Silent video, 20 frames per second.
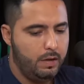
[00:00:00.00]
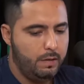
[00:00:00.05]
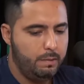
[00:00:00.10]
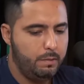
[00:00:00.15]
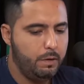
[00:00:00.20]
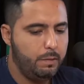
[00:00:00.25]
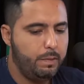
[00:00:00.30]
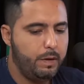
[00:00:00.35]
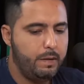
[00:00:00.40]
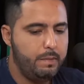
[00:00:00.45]

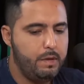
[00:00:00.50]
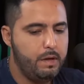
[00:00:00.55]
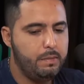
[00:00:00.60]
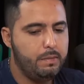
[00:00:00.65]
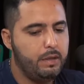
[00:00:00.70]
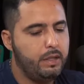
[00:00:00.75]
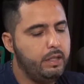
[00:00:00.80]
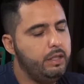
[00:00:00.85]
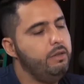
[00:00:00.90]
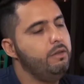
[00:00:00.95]
Meu pai, minha
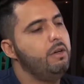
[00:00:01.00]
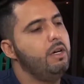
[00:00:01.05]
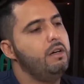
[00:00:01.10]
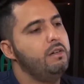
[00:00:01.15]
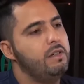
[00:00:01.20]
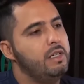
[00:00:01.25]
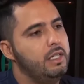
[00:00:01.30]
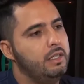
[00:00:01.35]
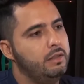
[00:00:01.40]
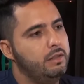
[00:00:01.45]
mãe e o
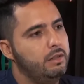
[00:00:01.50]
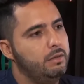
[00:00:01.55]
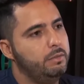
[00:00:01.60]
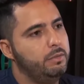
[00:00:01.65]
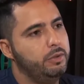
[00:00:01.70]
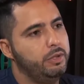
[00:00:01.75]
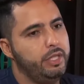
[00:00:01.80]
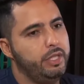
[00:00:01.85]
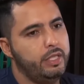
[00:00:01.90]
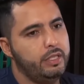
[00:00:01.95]
cavalo.
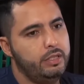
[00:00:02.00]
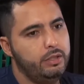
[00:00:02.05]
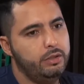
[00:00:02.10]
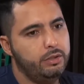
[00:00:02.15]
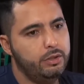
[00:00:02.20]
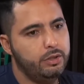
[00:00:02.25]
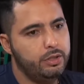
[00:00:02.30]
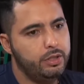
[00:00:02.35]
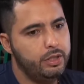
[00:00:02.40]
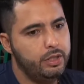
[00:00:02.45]
Porque assim,
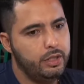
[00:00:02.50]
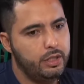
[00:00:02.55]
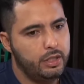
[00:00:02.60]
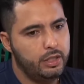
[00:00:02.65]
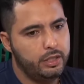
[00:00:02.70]
hoje,